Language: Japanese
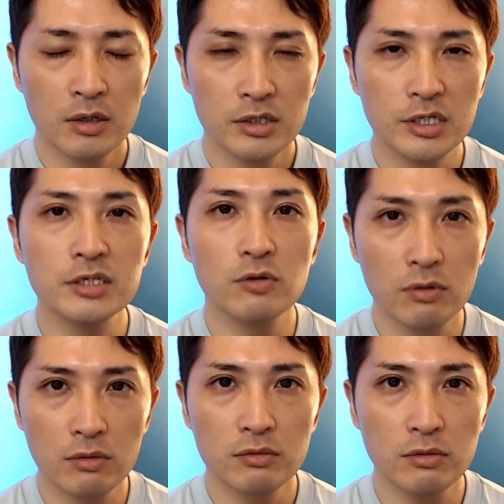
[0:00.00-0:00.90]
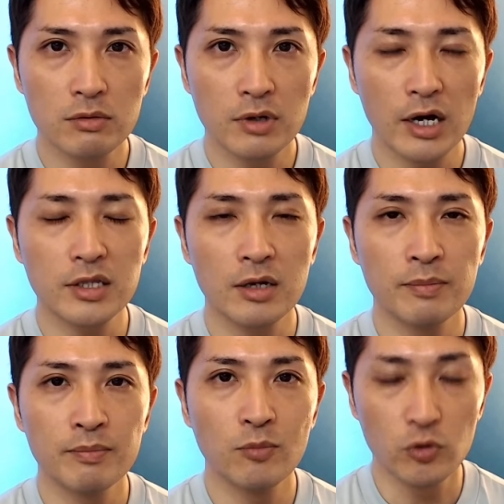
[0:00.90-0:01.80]
銀行の破綻
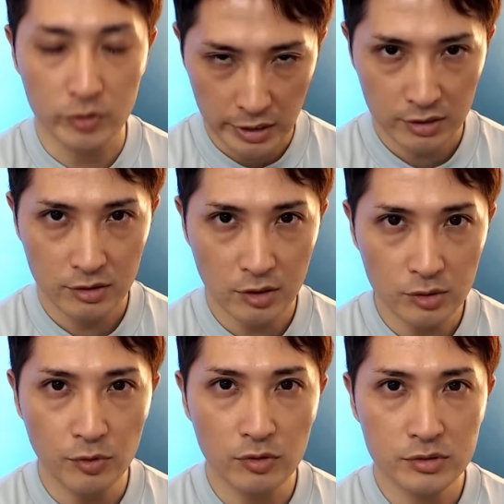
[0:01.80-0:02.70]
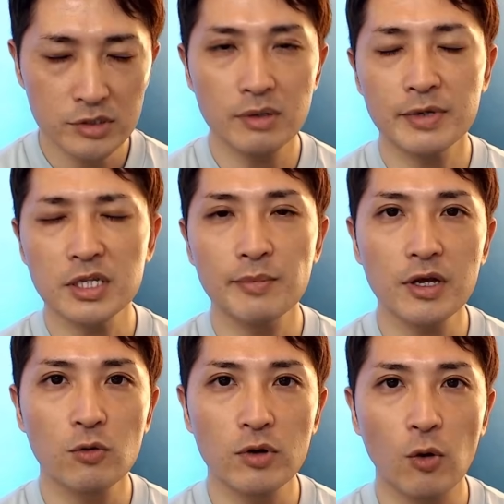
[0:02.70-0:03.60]
問題っていうのも実はまだま
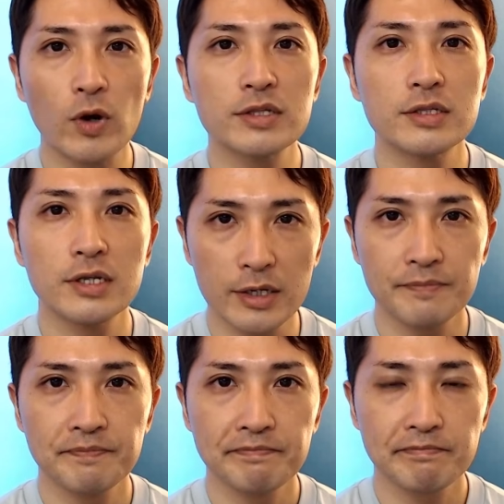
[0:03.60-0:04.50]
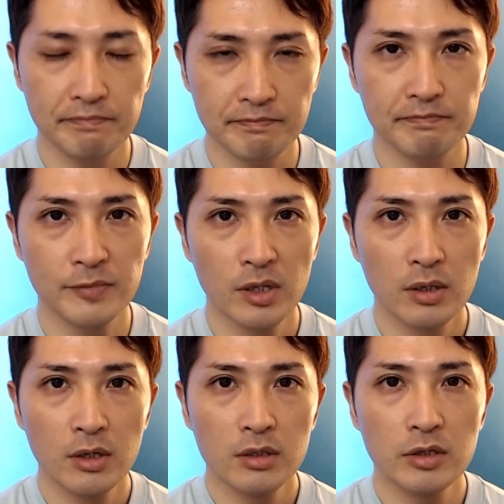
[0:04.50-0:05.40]
だこれは終わってない、う
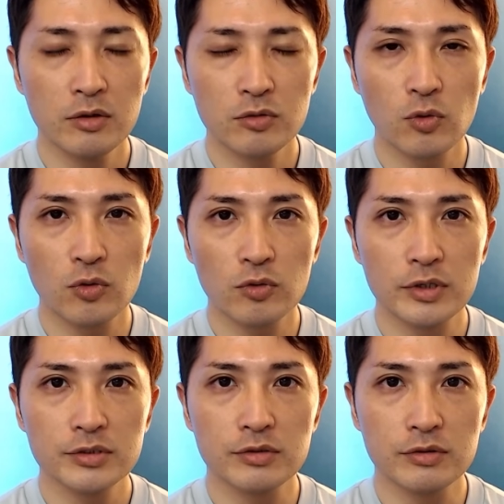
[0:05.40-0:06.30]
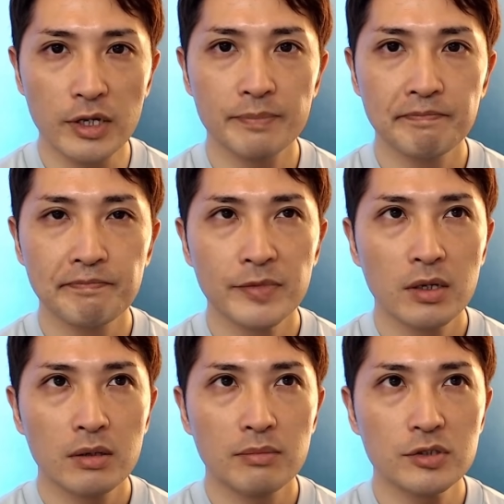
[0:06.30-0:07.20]
ん、っていうところですよね。
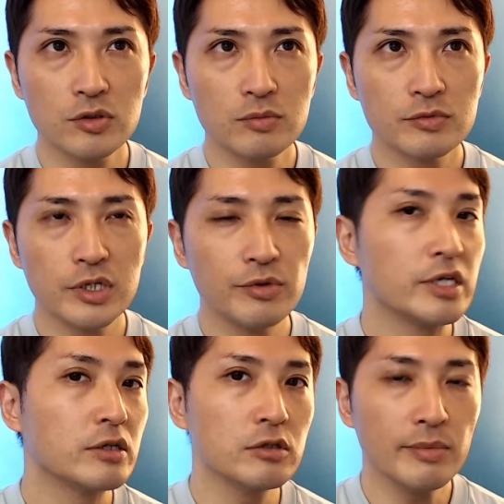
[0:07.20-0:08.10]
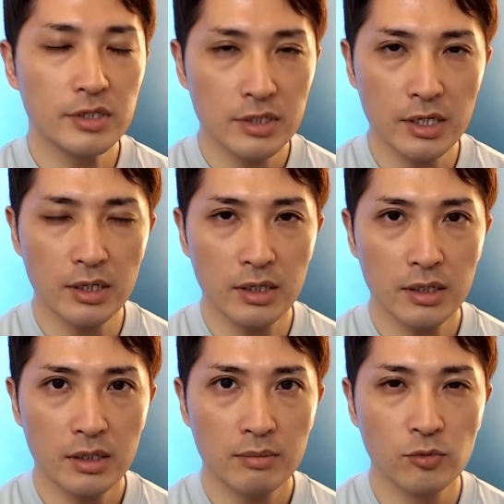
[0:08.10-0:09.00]
まあ、そういうのも全部ひっくるめて
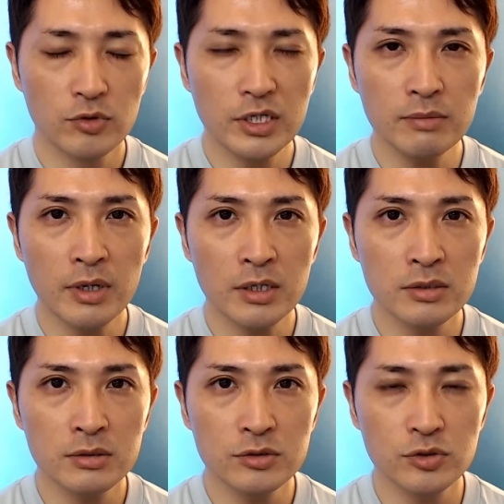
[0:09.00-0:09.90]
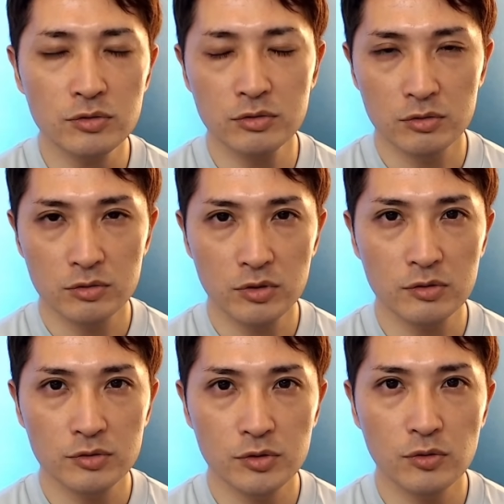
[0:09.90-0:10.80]
もうリーマンショックの時
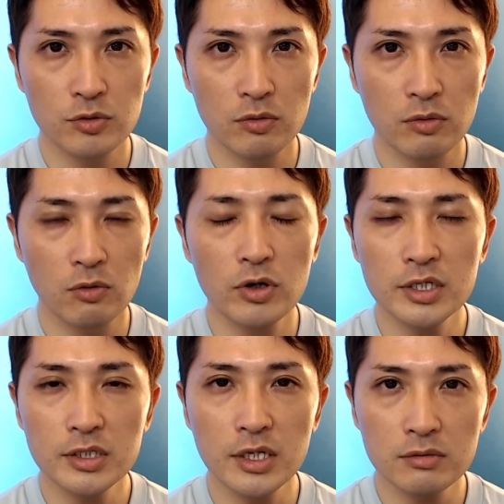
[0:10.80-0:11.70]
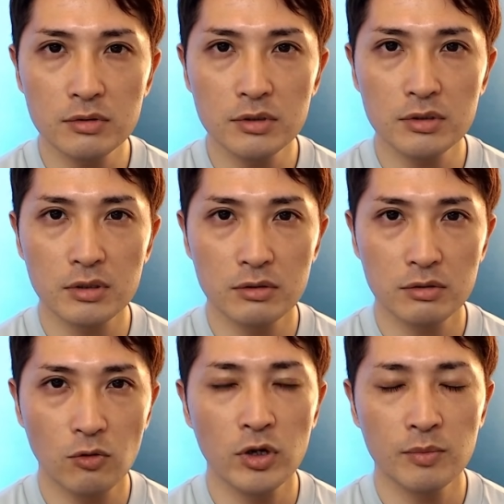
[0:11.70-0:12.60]
の状況を超えているってい
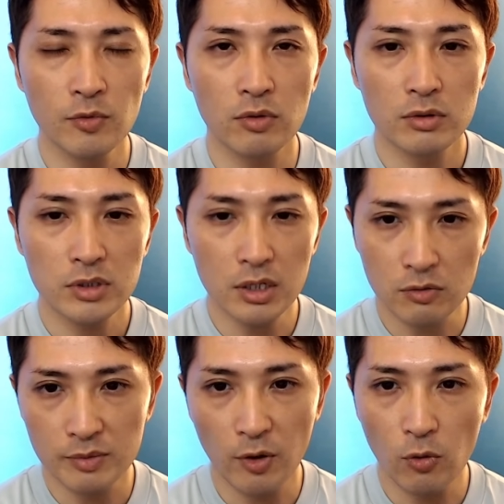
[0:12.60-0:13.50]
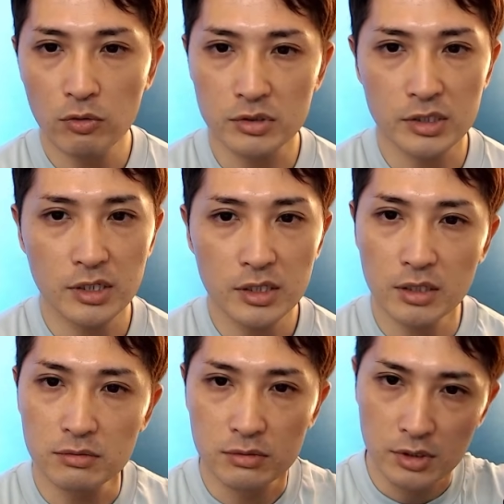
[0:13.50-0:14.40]
う声も結構今多く出てき
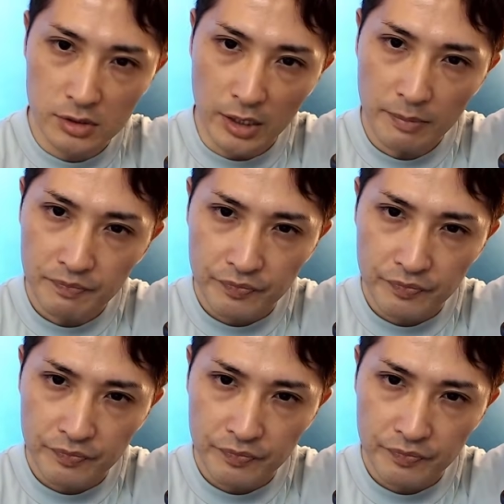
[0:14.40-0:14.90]
てるんですね。